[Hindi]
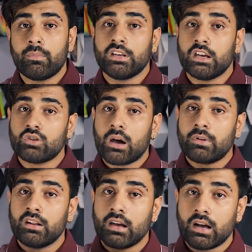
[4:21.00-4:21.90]
अब ये जो
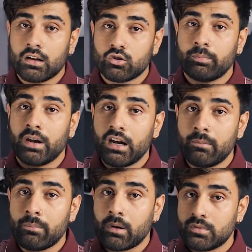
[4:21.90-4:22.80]
आपने देखा जो पेड
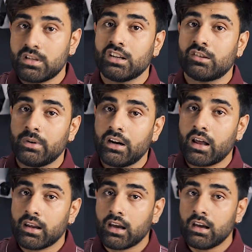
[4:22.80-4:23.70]
में PUBG की स्पीड
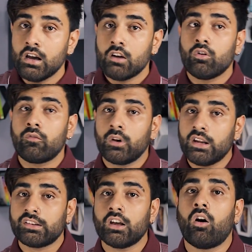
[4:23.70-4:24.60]
आ रही है वो
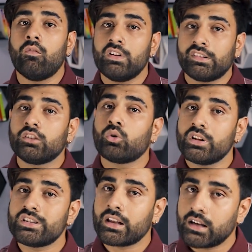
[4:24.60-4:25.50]
फ्री से ऑब्वियसली
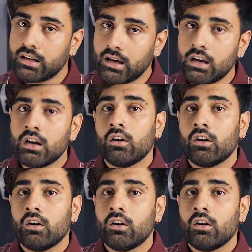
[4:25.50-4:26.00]
थोड़ी ज़्यादा ही है